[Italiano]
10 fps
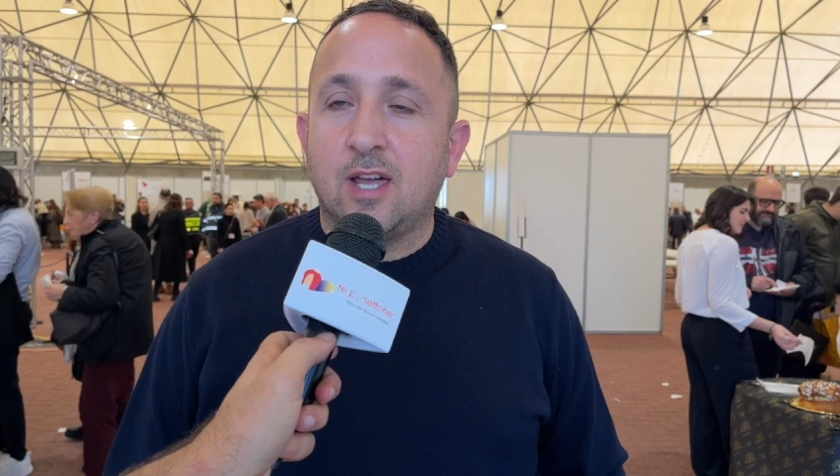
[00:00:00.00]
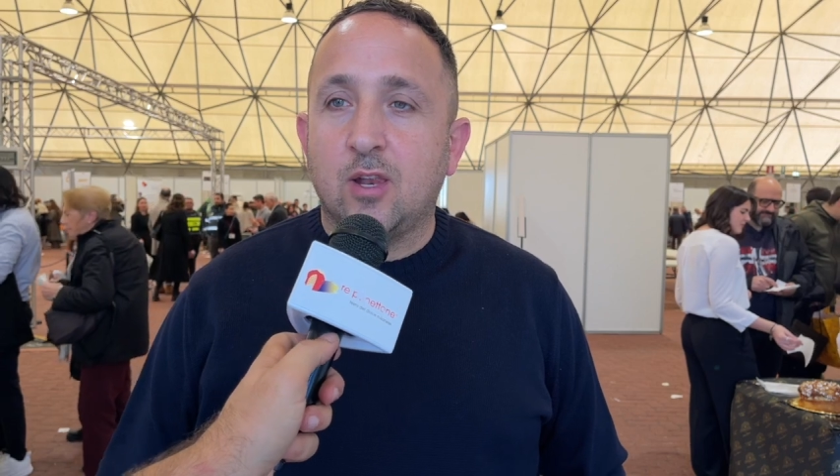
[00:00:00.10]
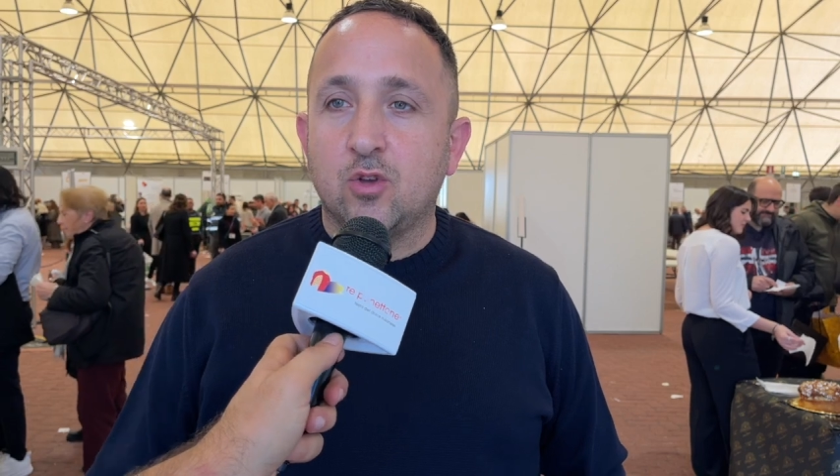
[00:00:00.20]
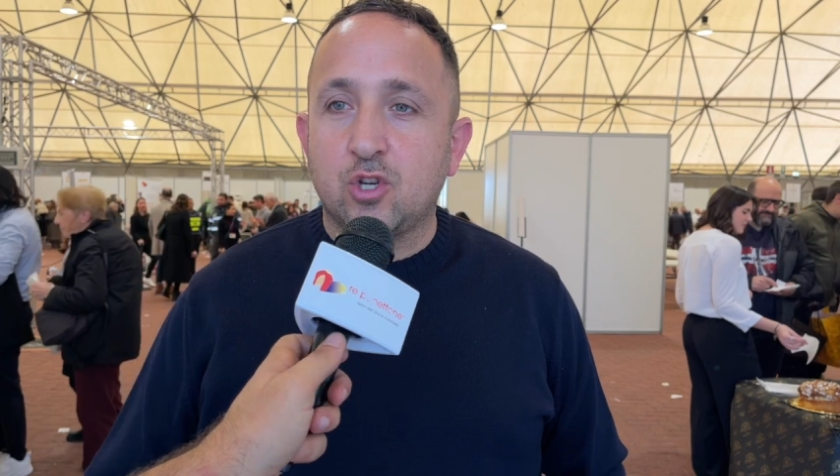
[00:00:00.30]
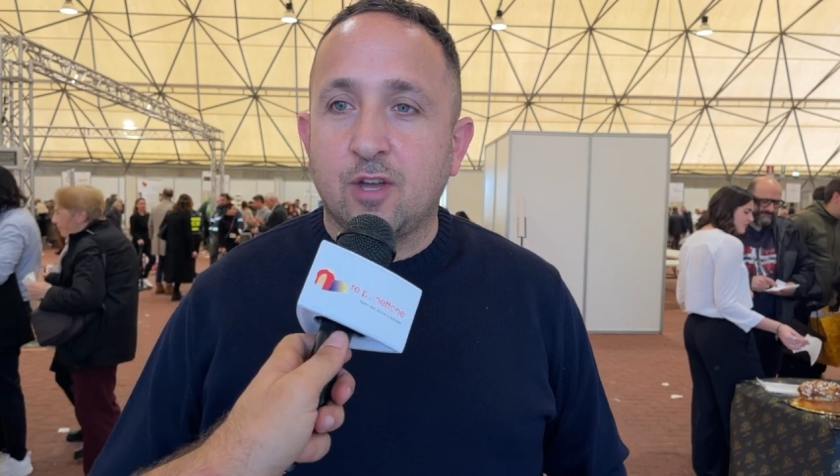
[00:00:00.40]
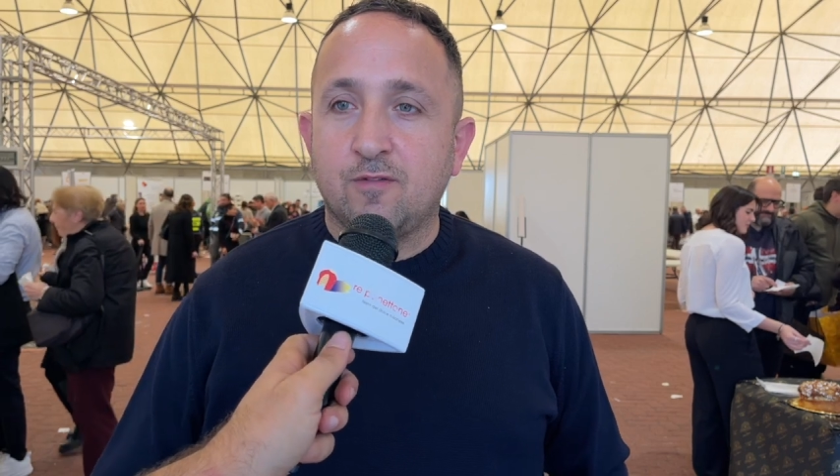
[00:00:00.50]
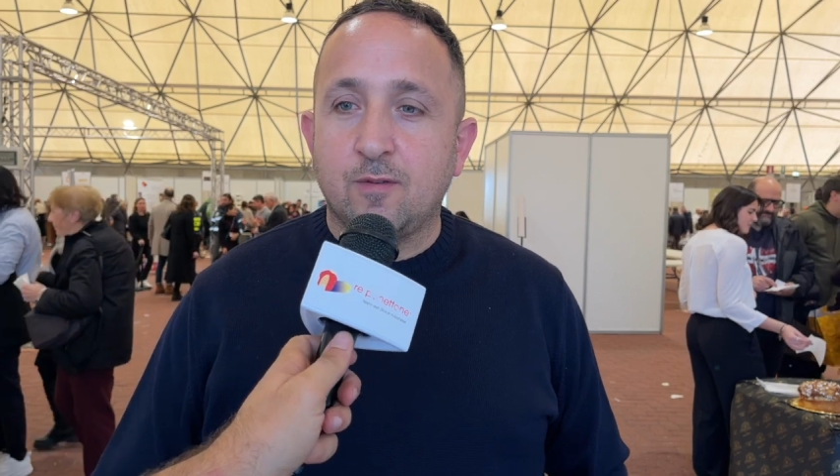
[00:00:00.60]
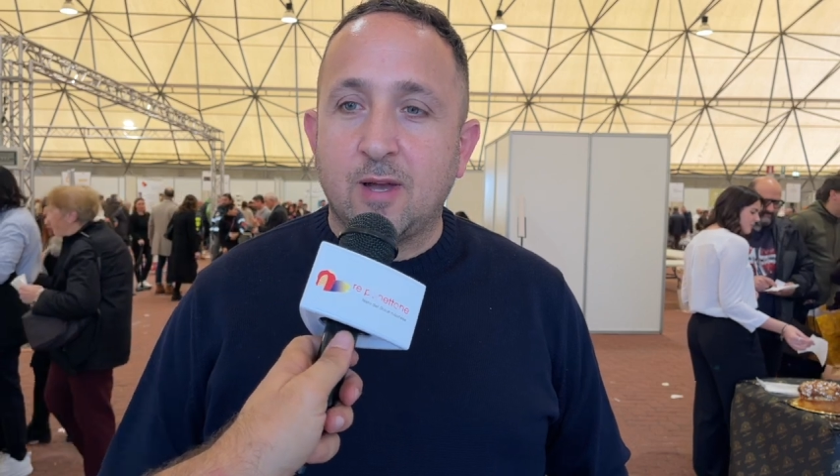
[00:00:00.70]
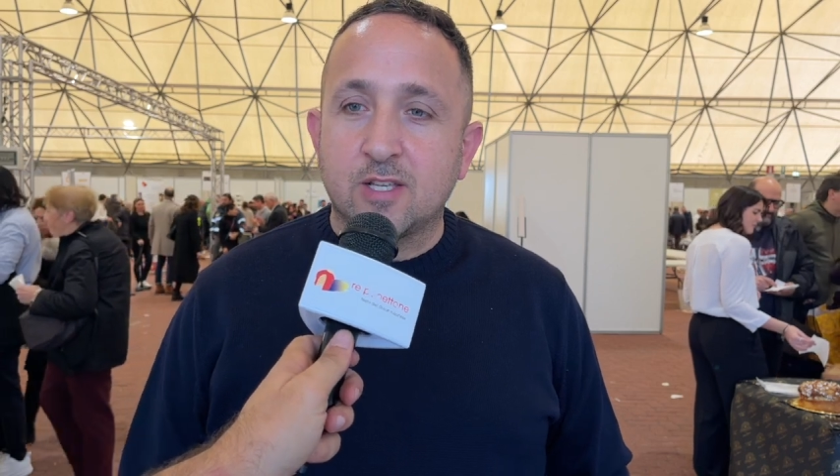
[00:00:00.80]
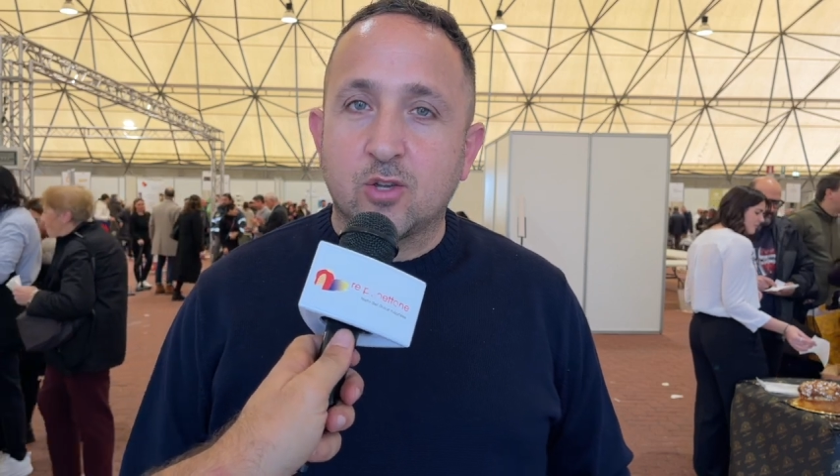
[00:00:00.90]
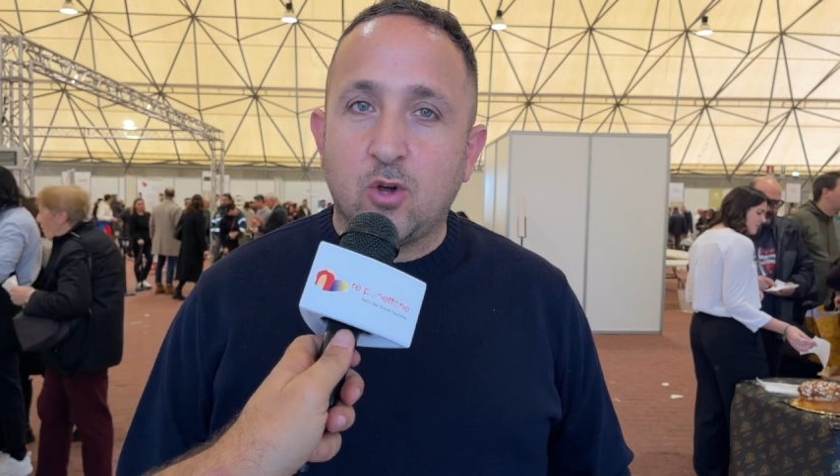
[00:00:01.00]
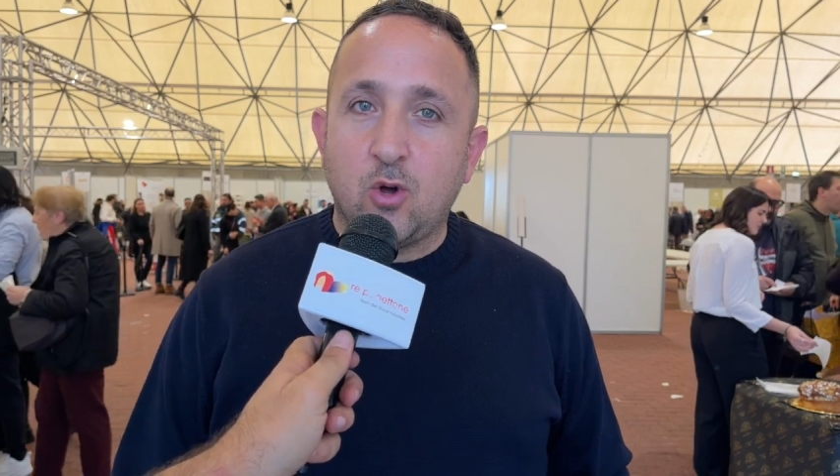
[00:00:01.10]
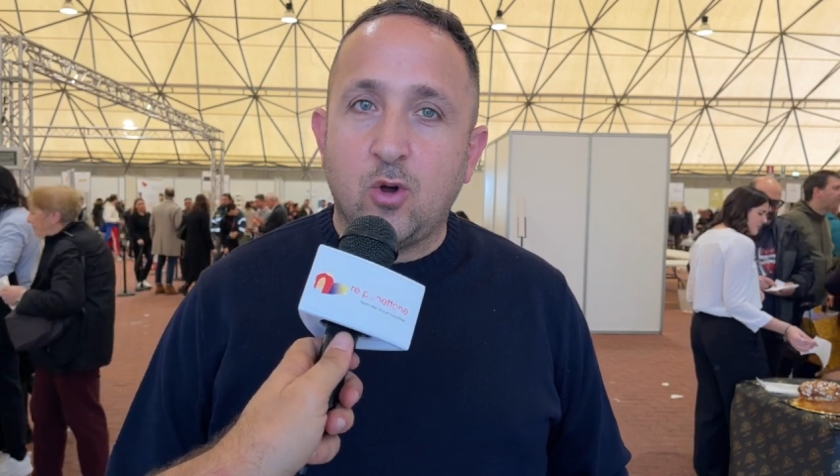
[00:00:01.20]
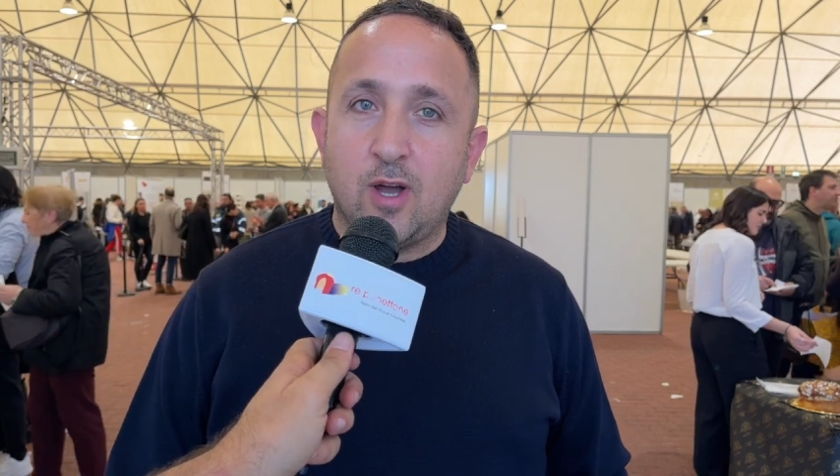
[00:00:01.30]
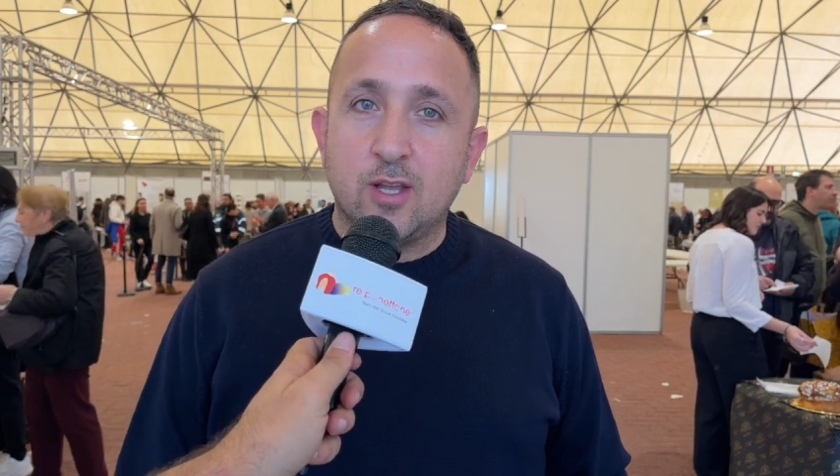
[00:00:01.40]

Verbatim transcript: dallo chef Mascolo